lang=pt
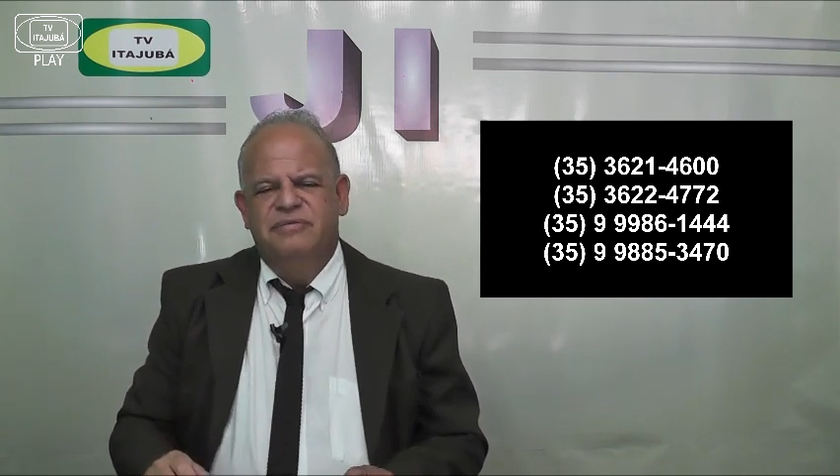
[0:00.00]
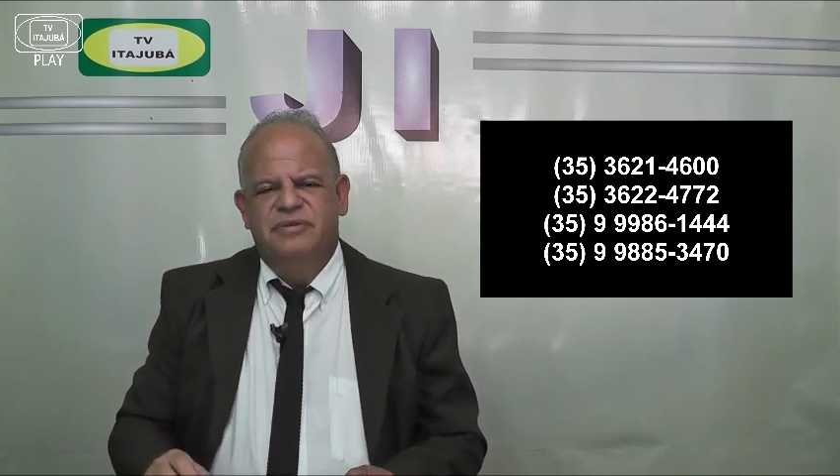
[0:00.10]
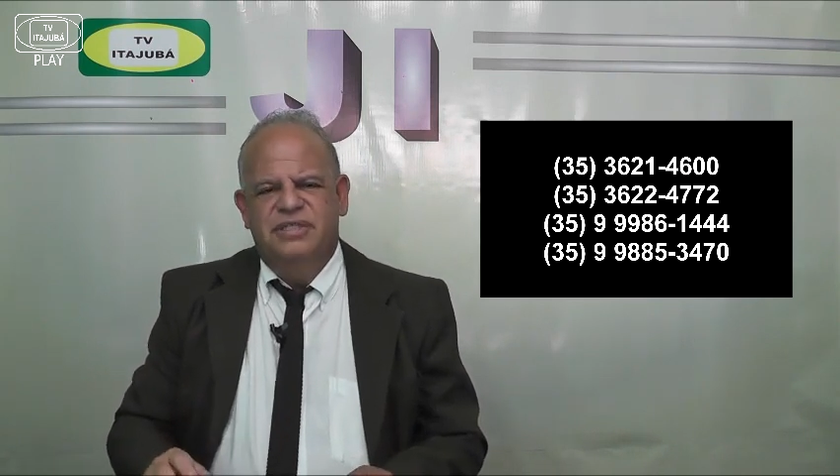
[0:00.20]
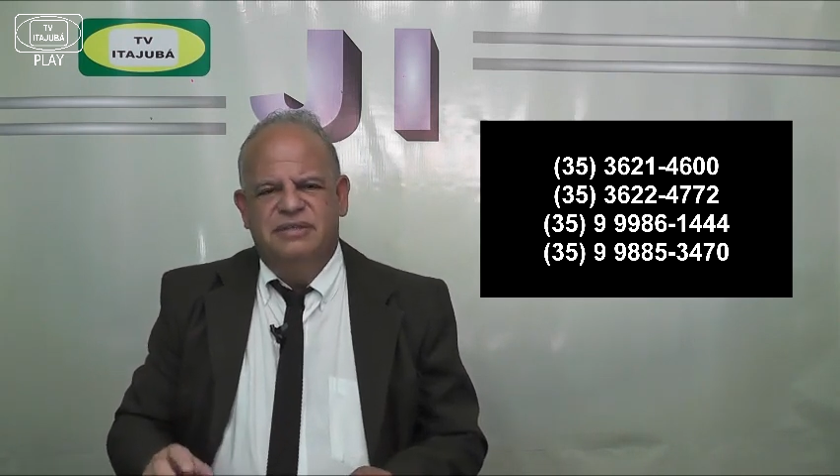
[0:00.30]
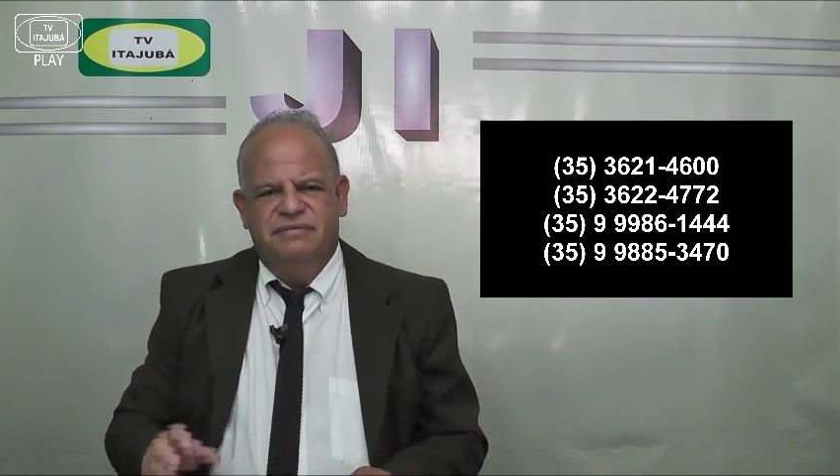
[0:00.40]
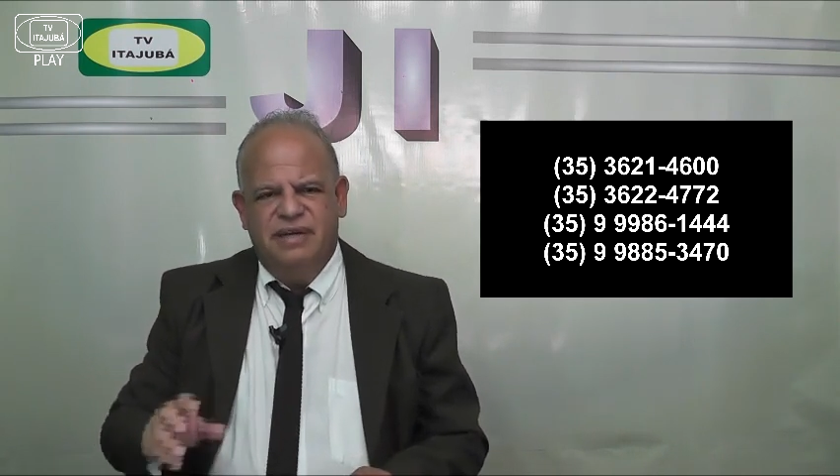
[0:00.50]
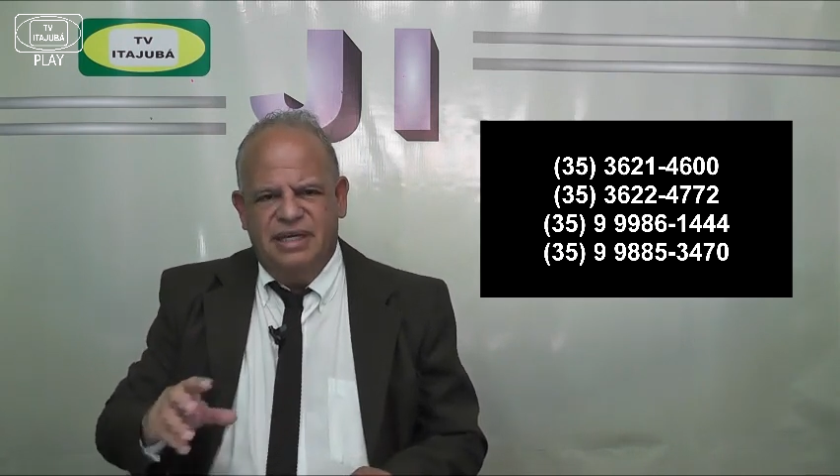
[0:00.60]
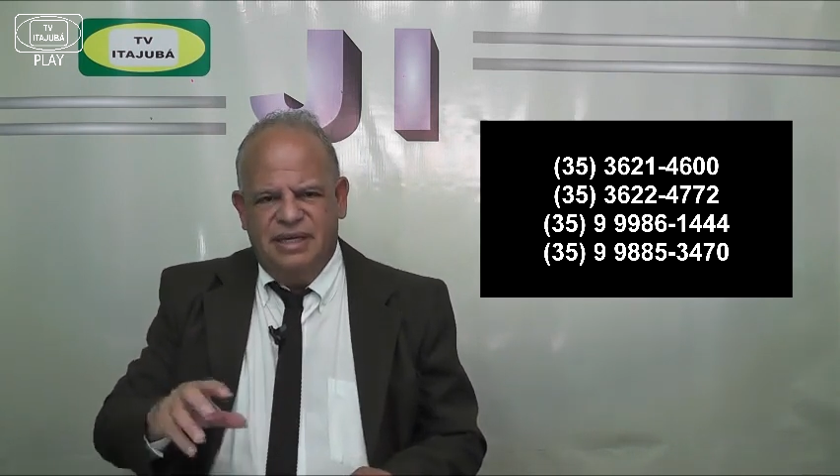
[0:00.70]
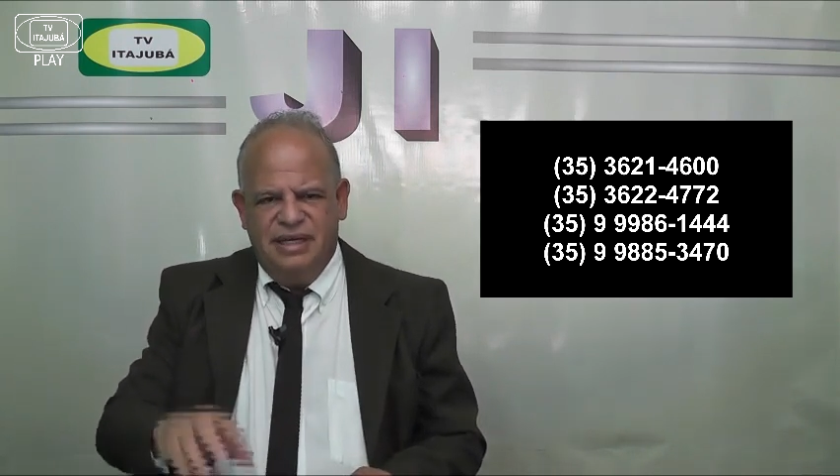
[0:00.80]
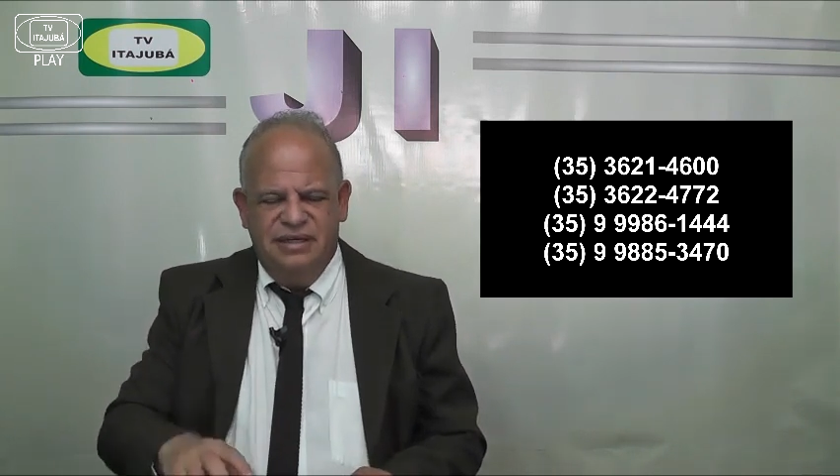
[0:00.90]
você vai
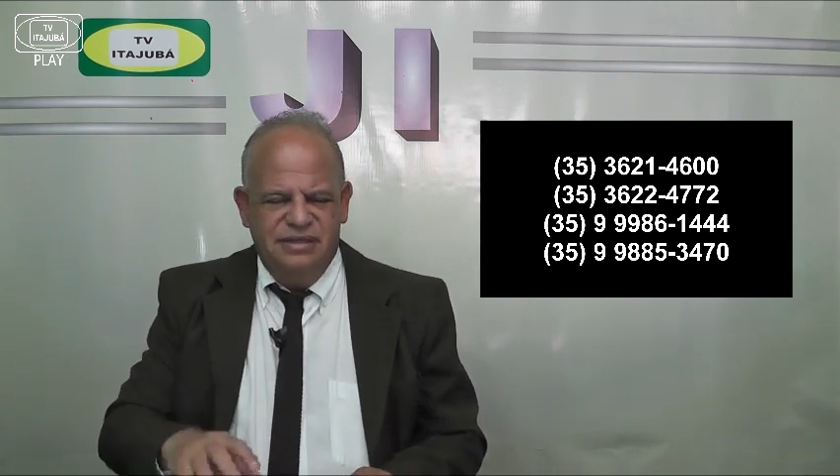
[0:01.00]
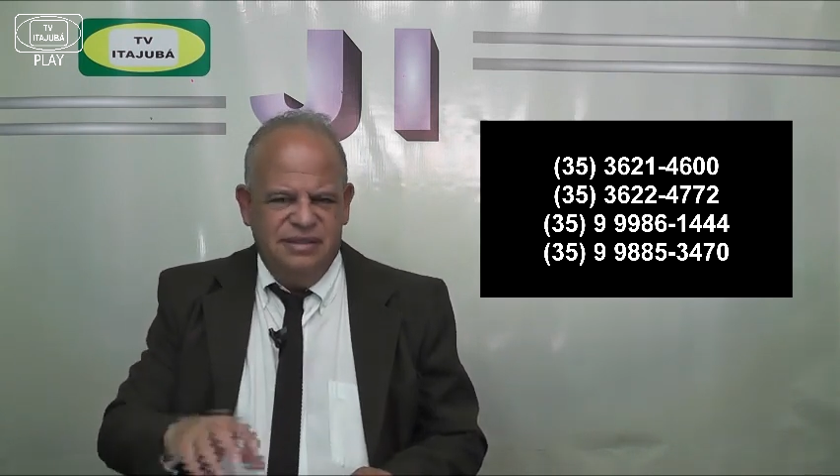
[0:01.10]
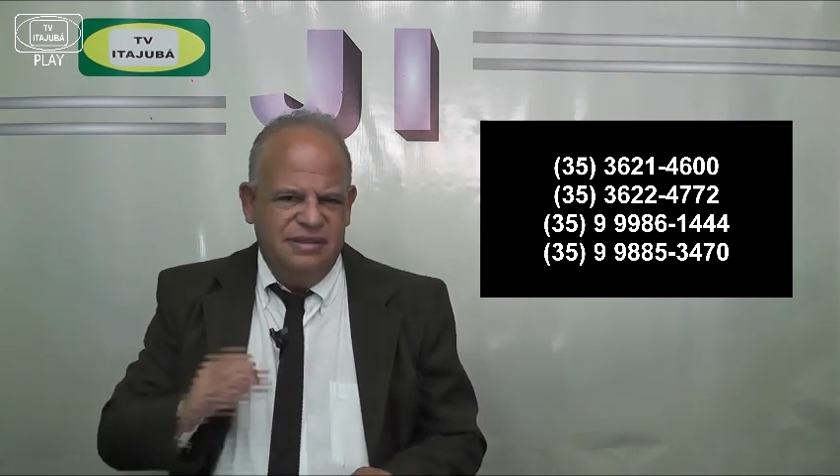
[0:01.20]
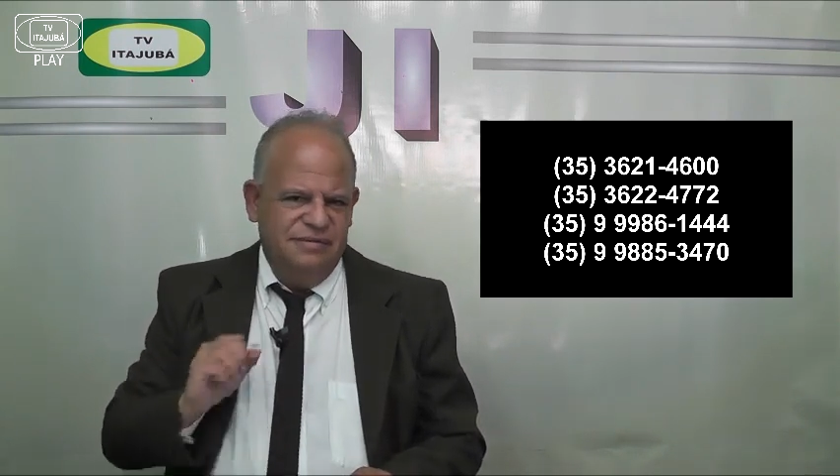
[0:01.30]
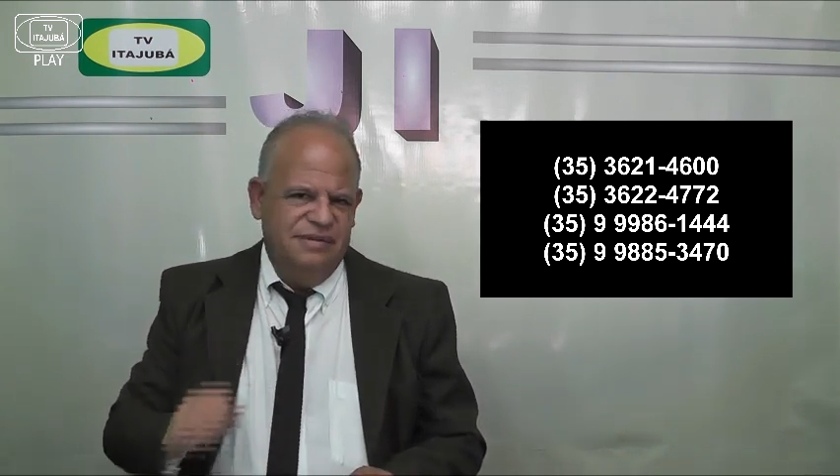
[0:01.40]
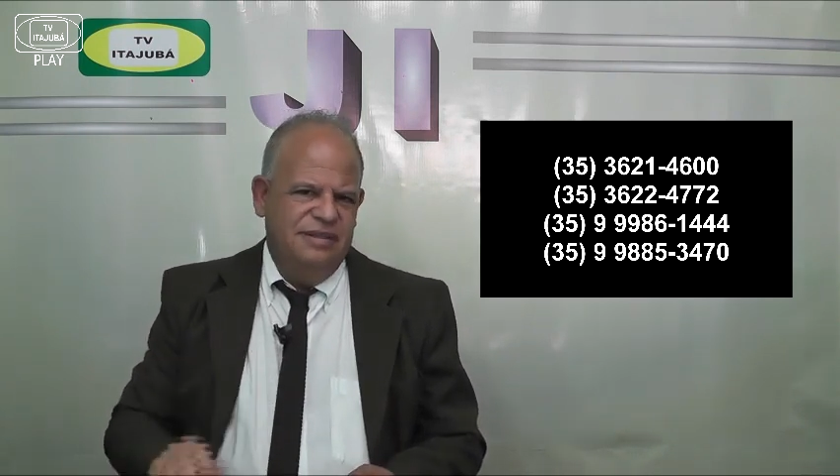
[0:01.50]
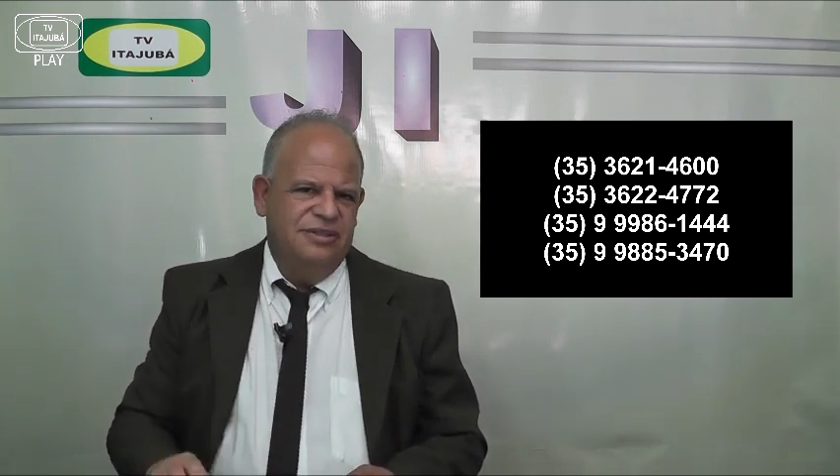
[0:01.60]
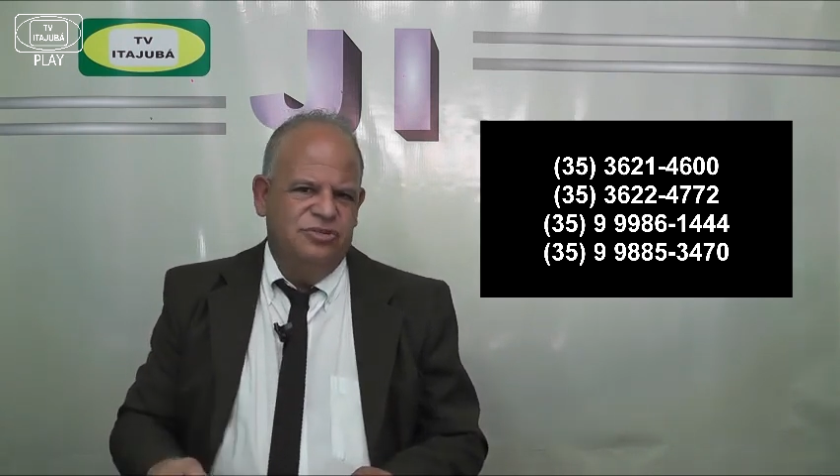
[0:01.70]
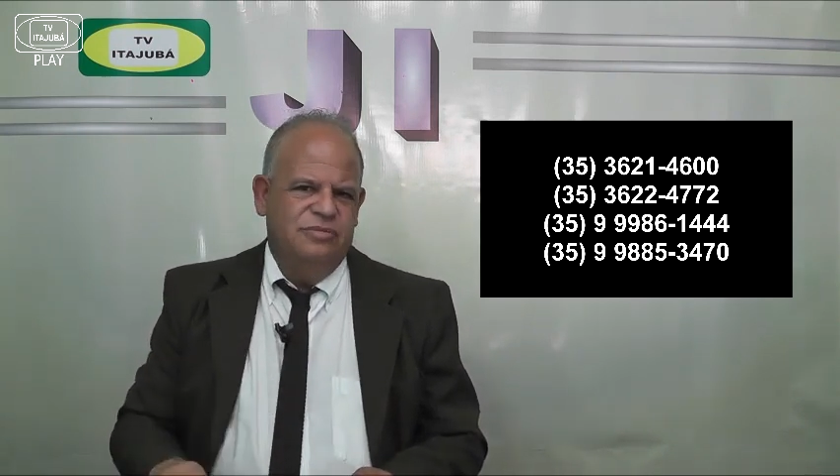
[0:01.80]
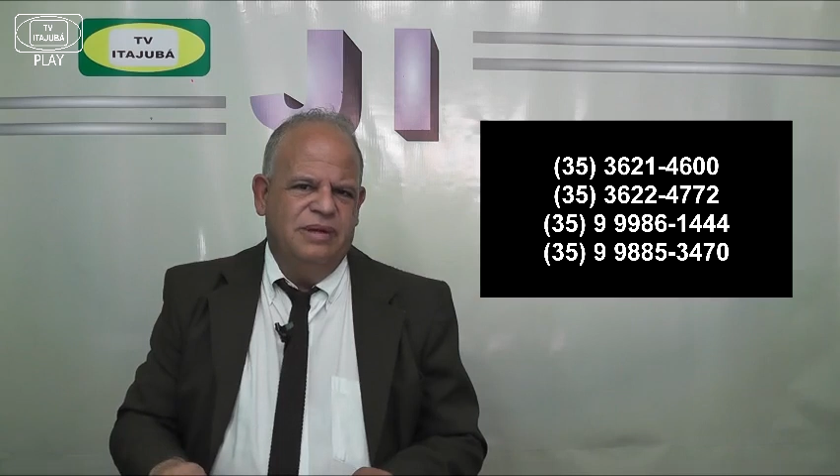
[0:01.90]
cair da TV
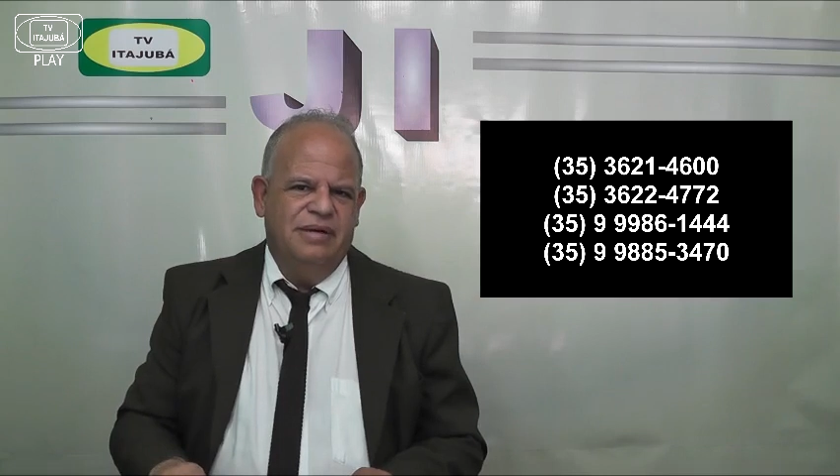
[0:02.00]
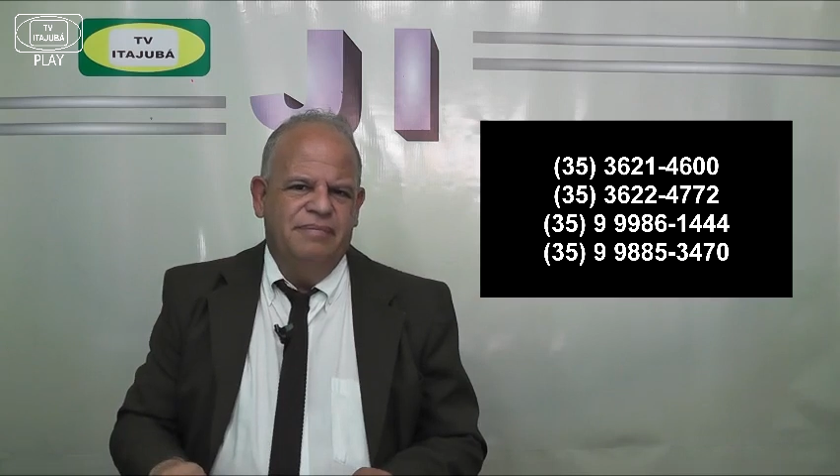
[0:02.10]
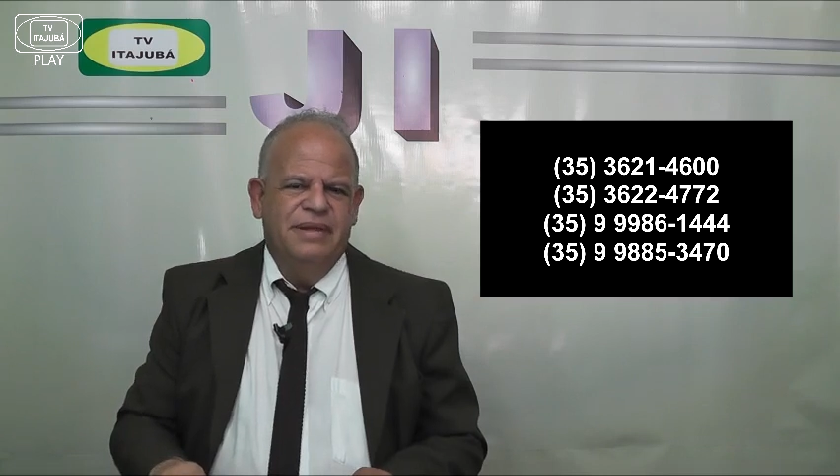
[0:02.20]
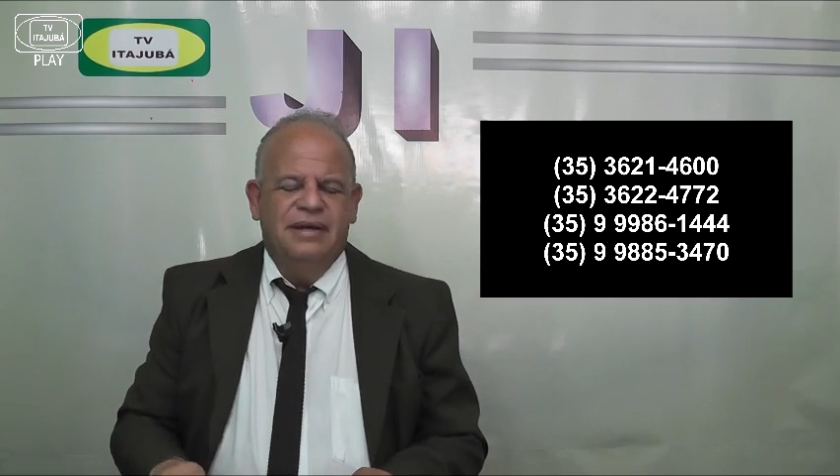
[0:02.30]
Itajubá.